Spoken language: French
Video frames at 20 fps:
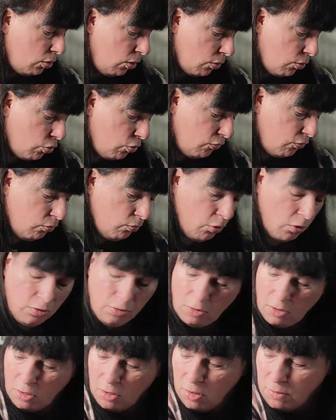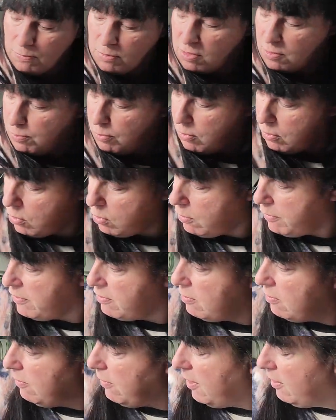Donc, je vous montre un petit peu
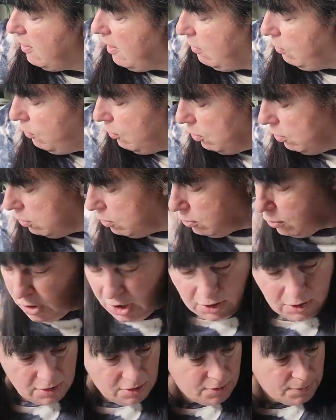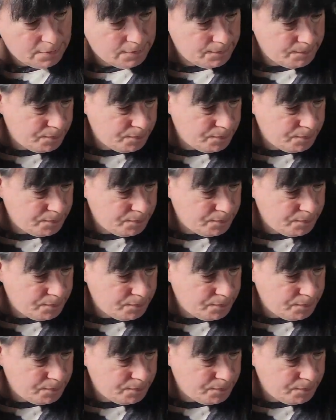comment se présente le colis.